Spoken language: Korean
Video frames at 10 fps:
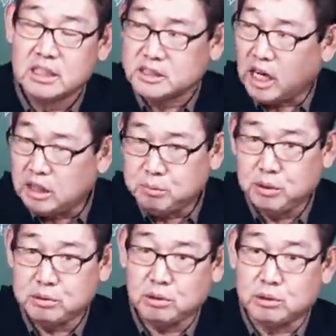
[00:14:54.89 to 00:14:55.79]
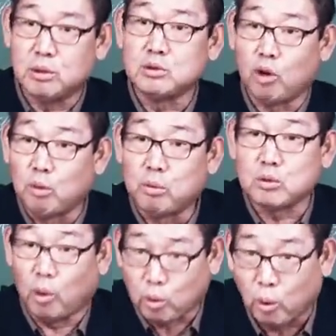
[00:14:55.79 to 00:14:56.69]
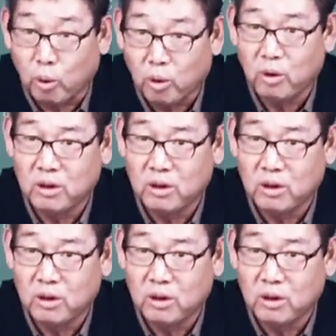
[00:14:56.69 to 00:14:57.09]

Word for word: 잘 보여서 그런 정보도 얻고